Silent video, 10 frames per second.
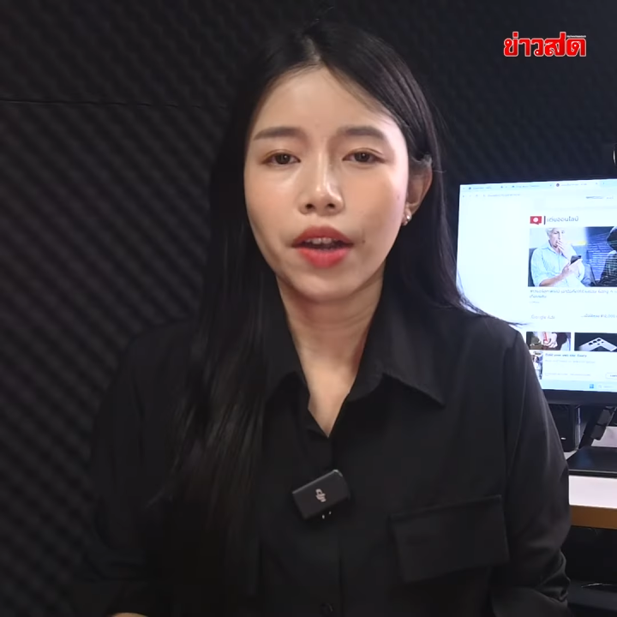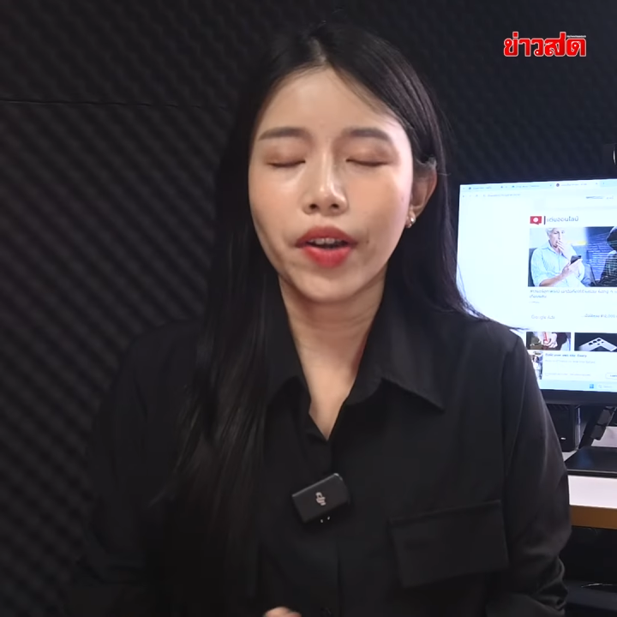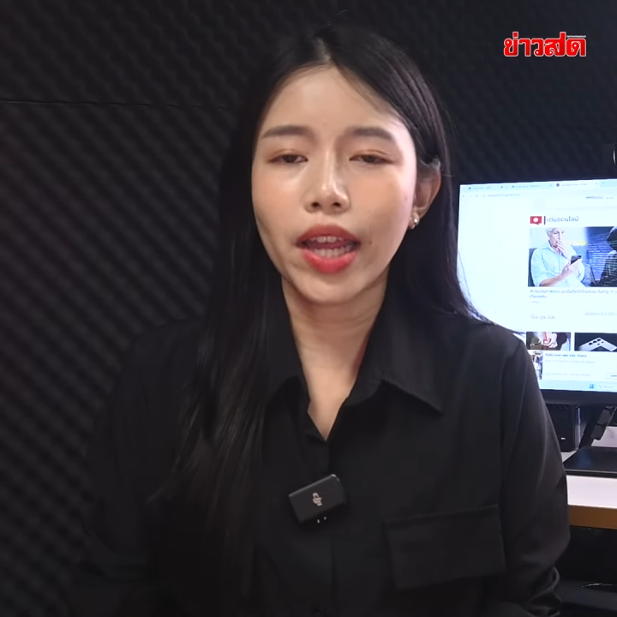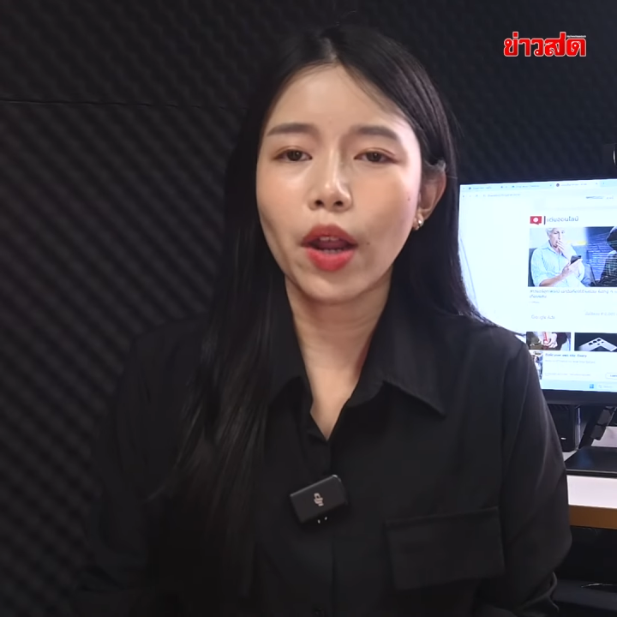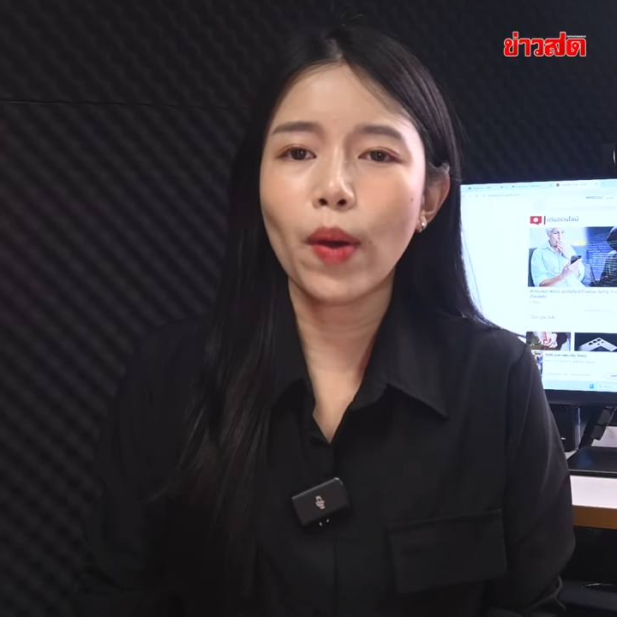เรี
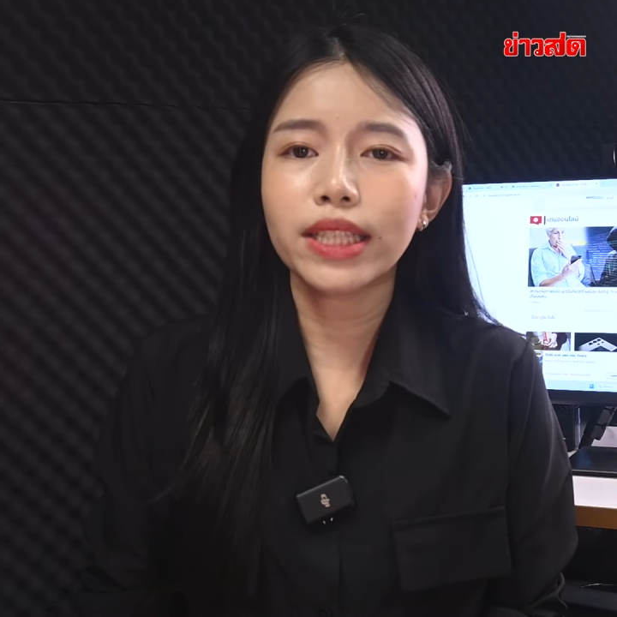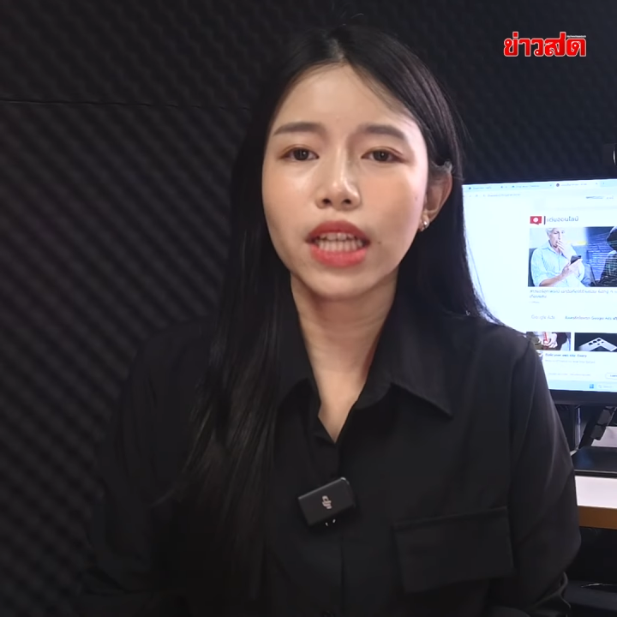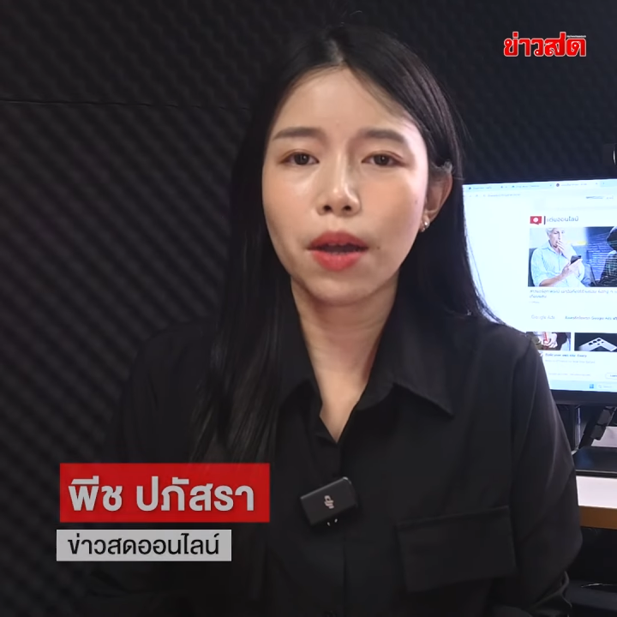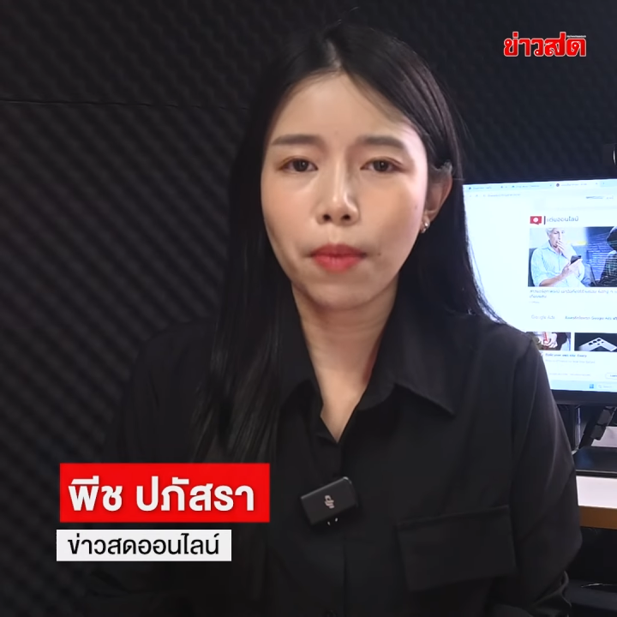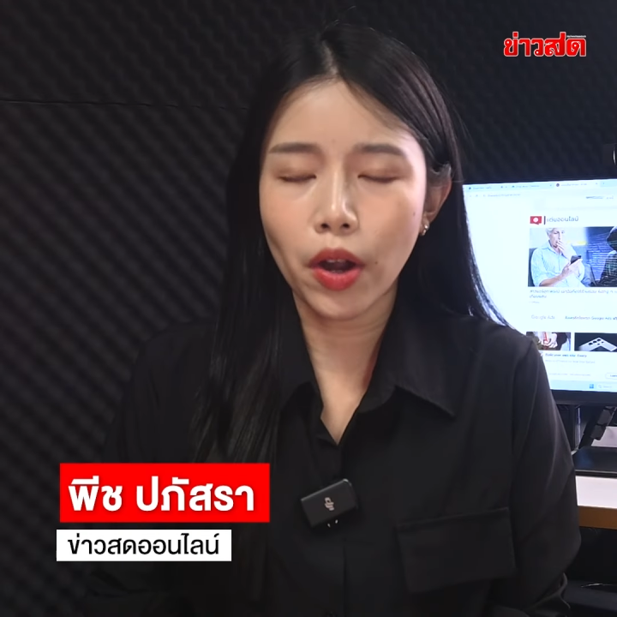ยกได้ว่าเจอ
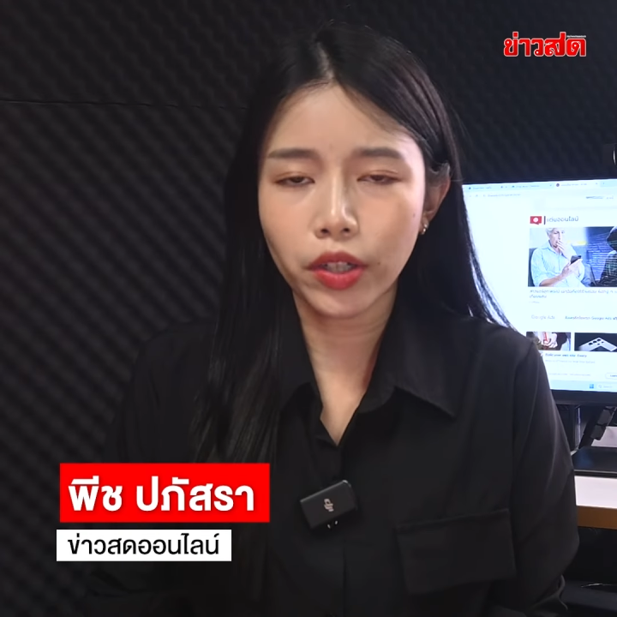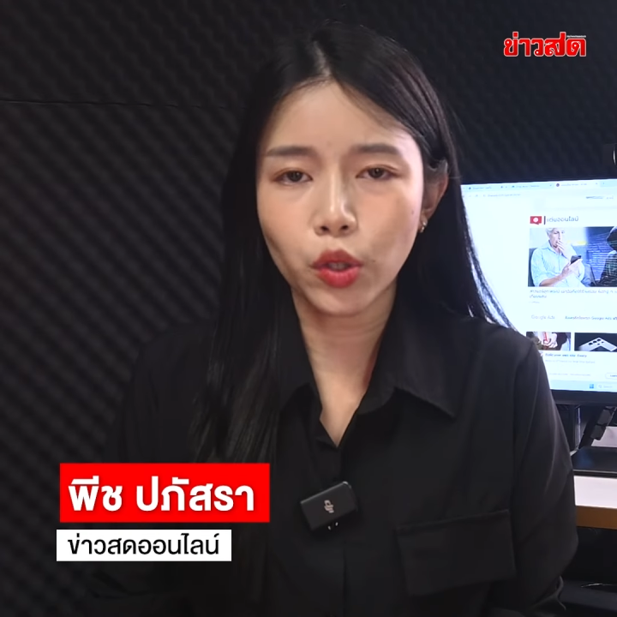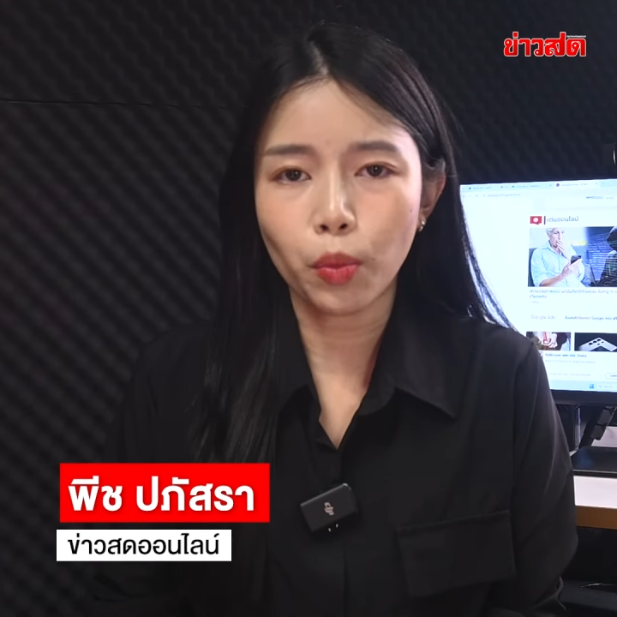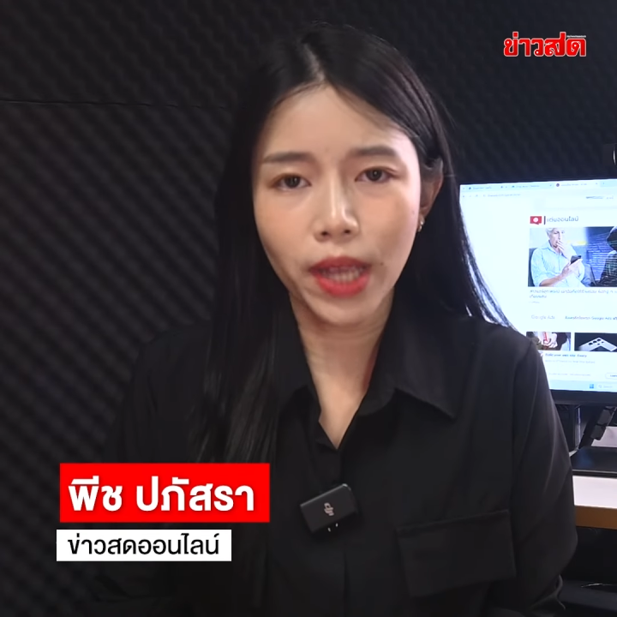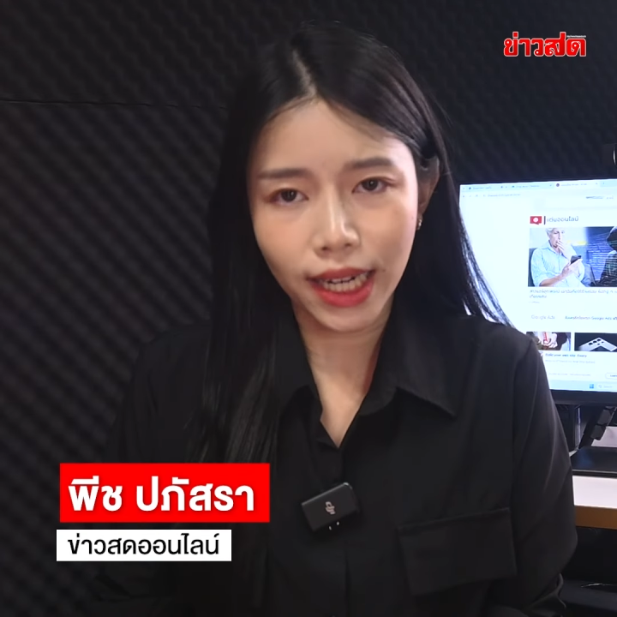มรสุ
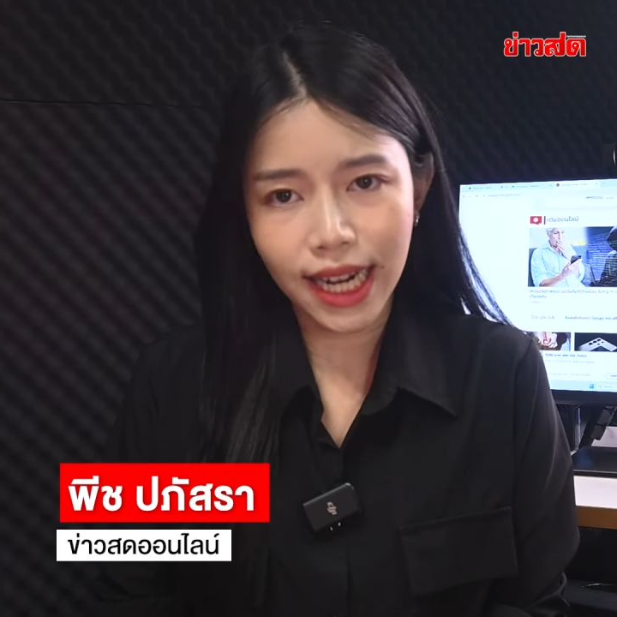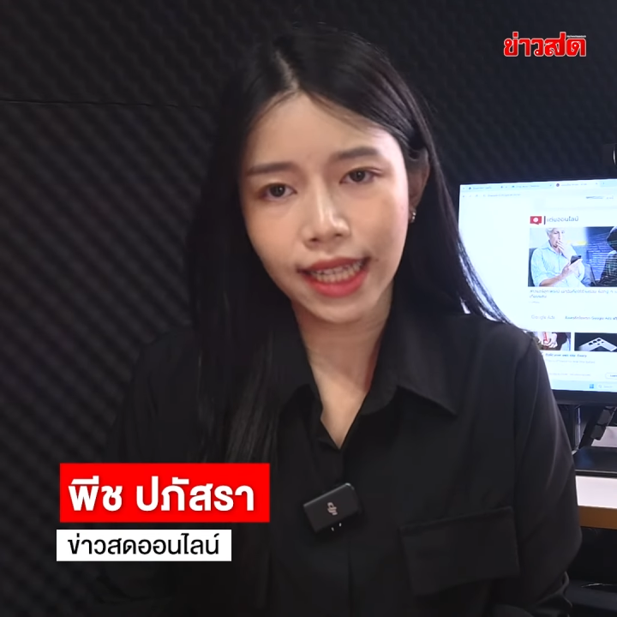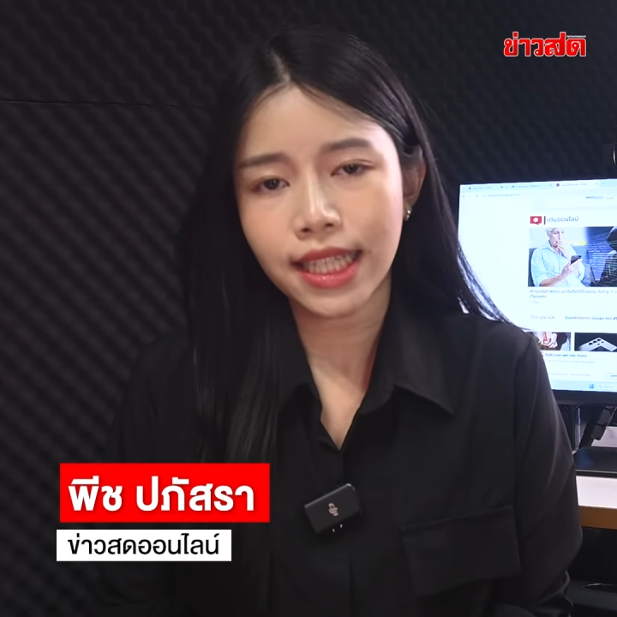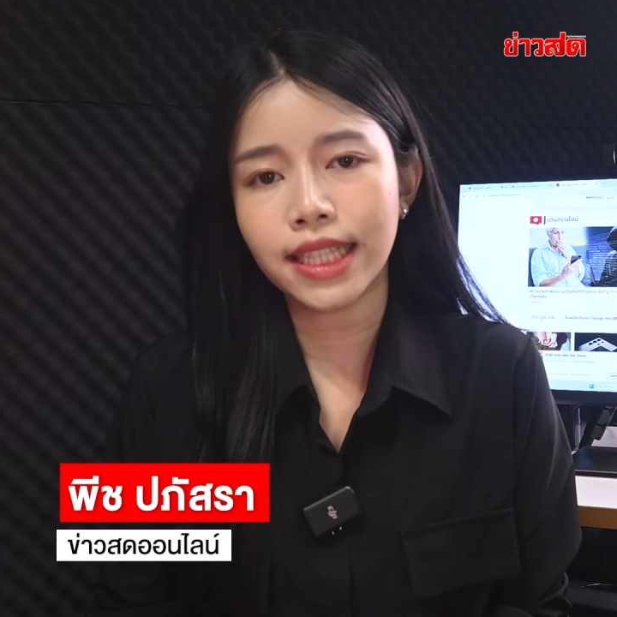มอย่างหนักจ